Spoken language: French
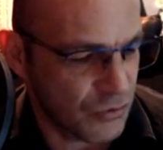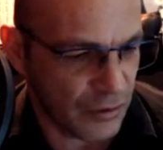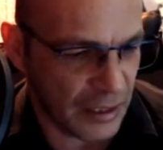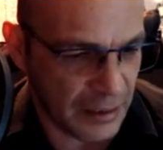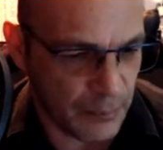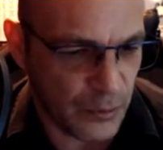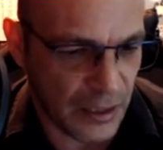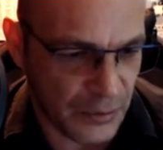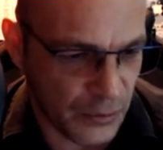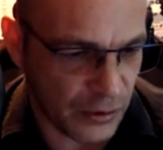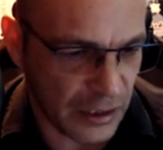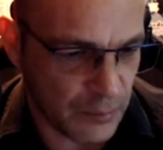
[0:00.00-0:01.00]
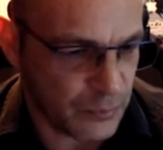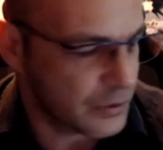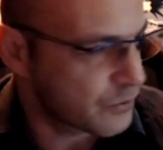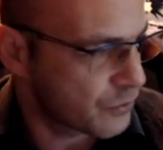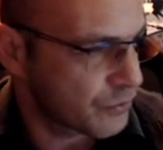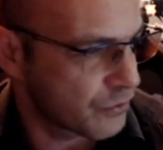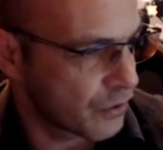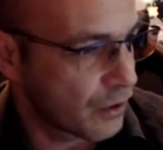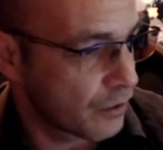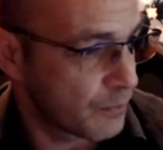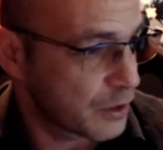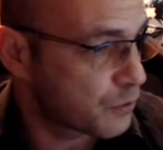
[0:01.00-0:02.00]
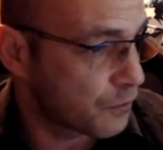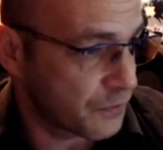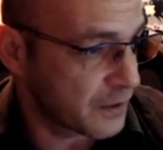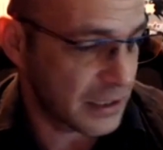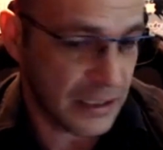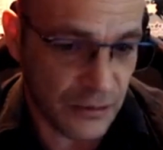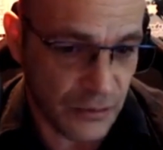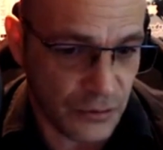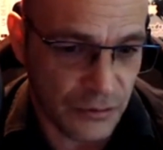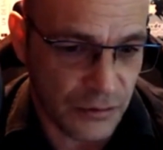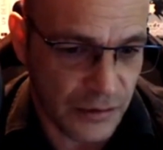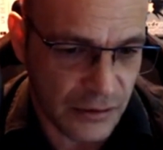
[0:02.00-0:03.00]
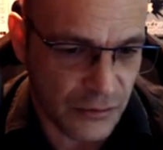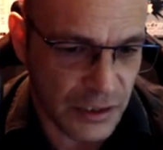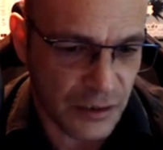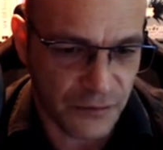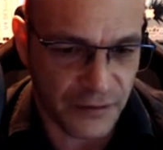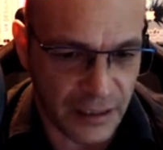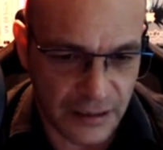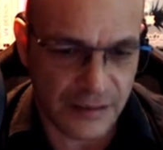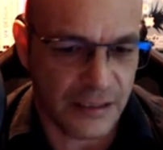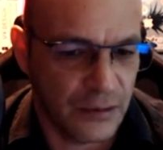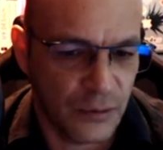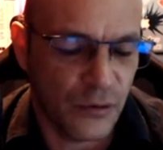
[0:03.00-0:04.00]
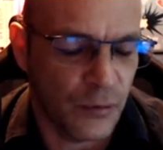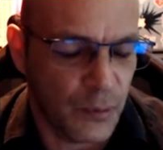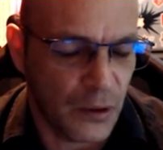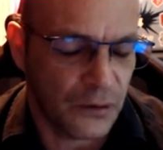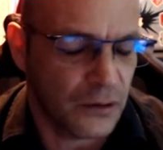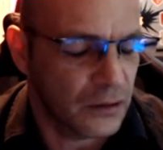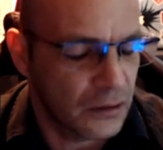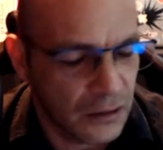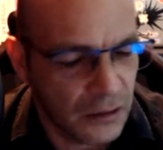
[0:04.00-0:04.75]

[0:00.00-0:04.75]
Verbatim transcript: tu, regardes un peu la doc et puis tu bah, tu fais ce qui te, te dit de faire, tu essaies de comprendre.